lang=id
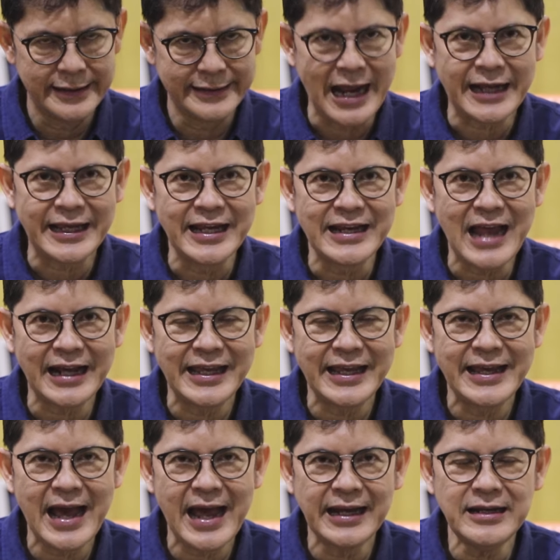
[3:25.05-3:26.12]

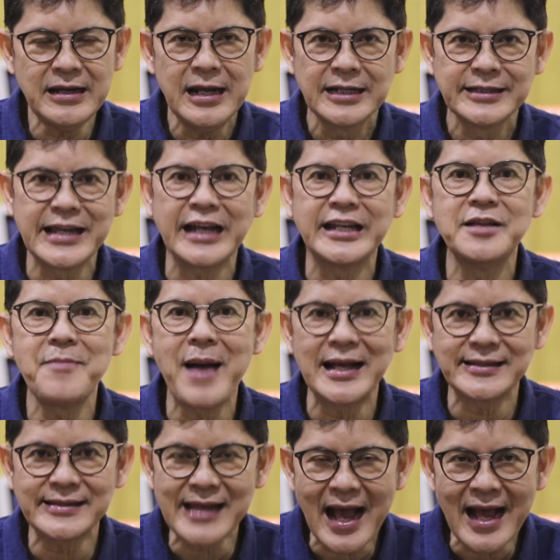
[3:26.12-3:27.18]
daging-dagingan jadi
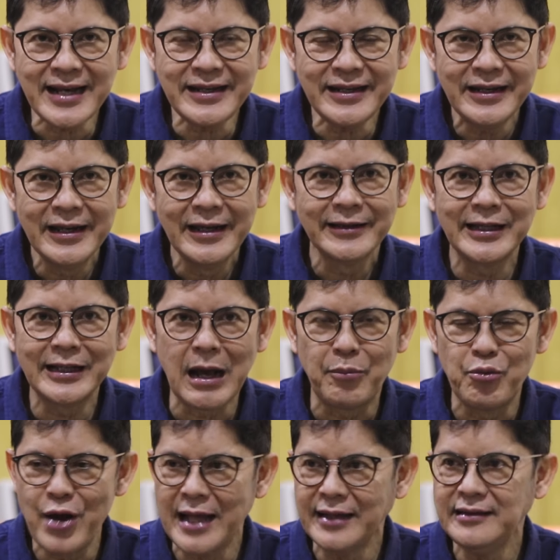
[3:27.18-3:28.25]
macan tiga
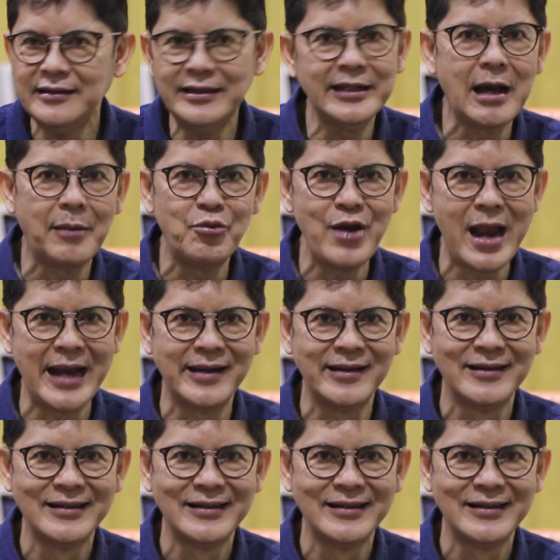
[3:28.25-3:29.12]
bulan tiga bulan.